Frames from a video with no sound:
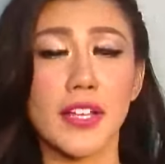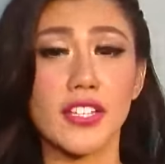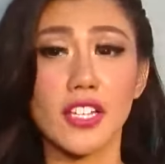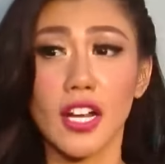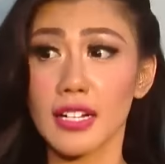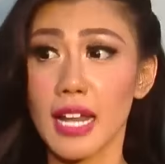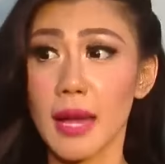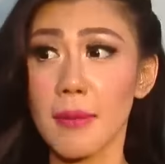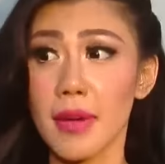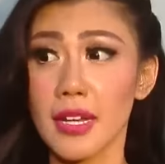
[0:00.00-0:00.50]

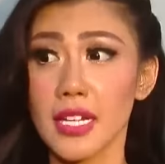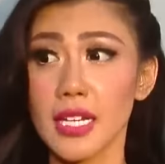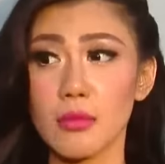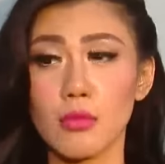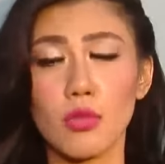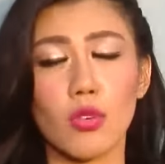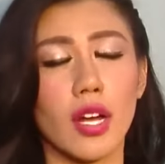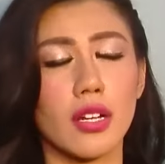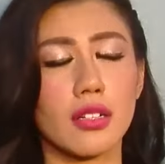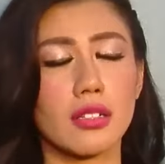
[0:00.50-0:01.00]
banyak nama
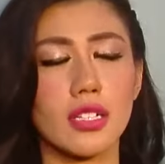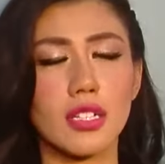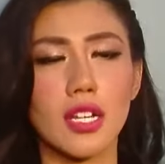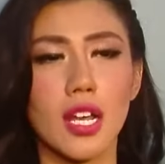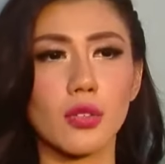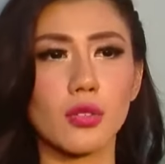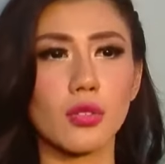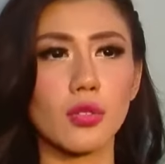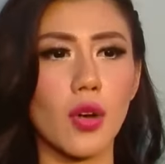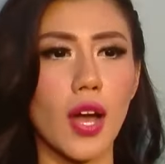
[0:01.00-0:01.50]
nih, bukan
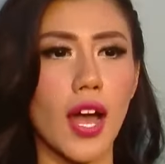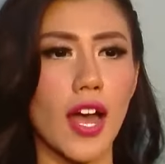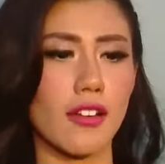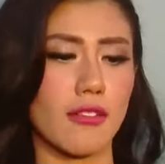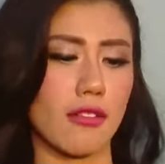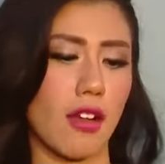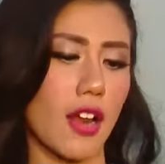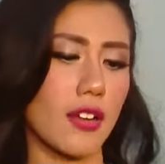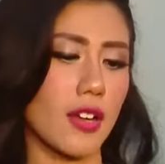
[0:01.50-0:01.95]
dia duluan.